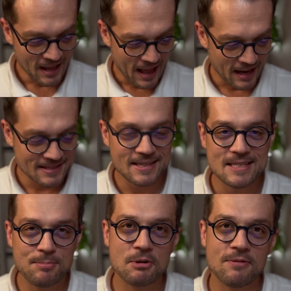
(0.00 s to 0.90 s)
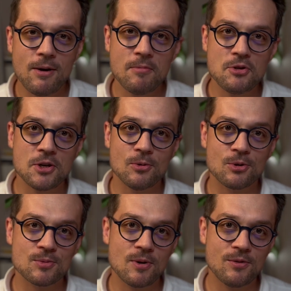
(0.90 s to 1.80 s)
ale zainspirowałem się
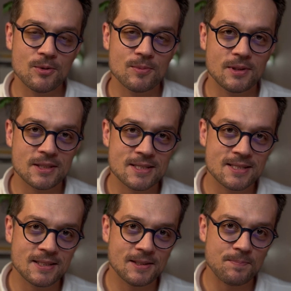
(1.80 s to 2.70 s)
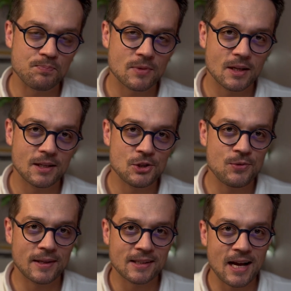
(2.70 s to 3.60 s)
rozmową z
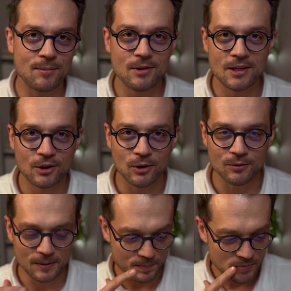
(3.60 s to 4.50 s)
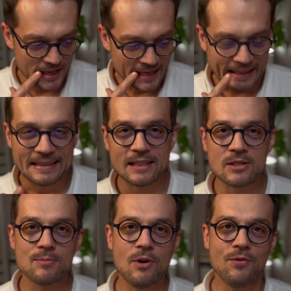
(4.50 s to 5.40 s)
świadkami Jehowy. I ta
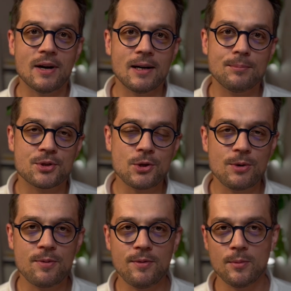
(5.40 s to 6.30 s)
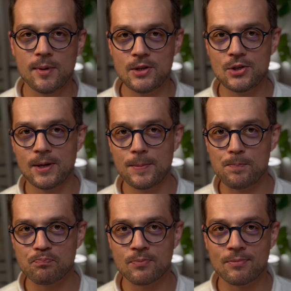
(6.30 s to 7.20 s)
rozmowa przeszła w pewnym momencie, mm,
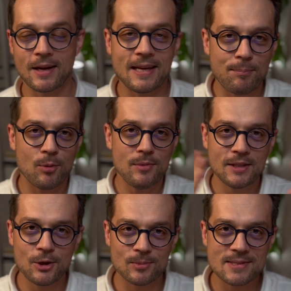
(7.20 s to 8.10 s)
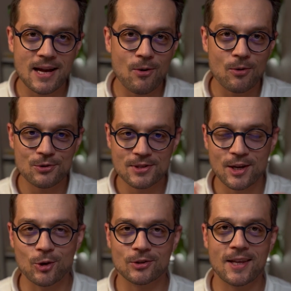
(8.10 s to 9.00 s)
ja pominę ją całą,
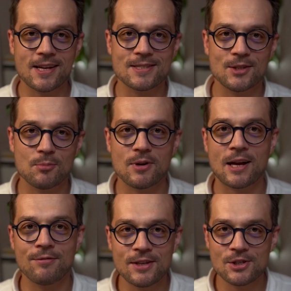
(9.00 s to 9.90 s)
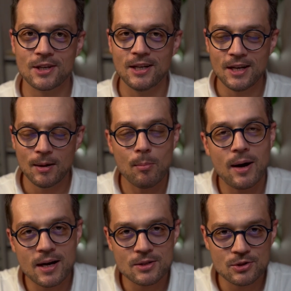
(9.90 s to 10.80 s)
wszystkie konteksty, no bo jak wiecie,
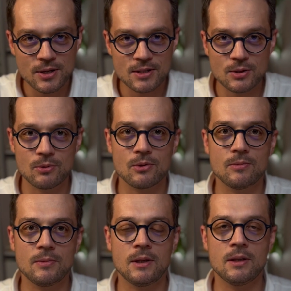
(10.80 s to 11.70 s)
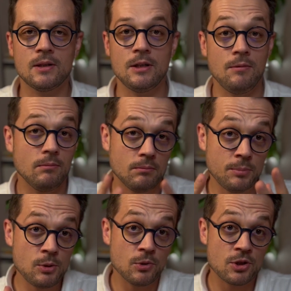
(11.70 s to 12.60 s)
bardzo często, e,
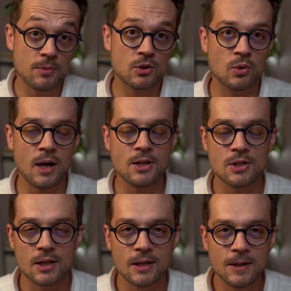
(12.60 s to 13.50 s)
być może mnie słuchacie,